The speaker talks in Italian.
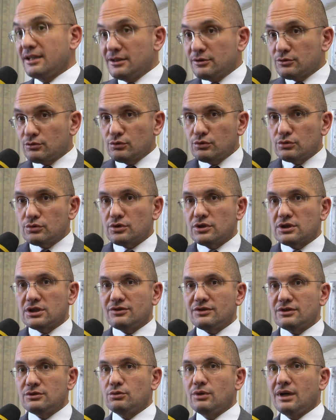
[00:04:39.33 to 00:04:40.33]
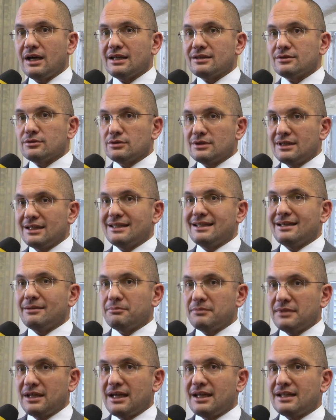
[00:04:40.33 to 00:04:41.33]
il tutto individuando degli
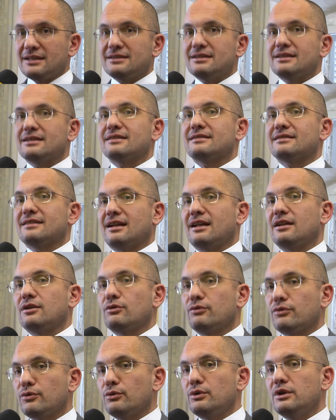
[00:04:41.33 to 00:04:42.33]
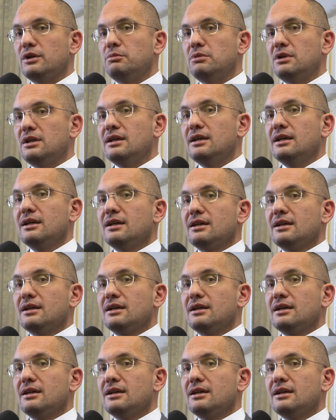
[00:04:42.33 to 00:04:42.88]
ambienti che saranno fruibili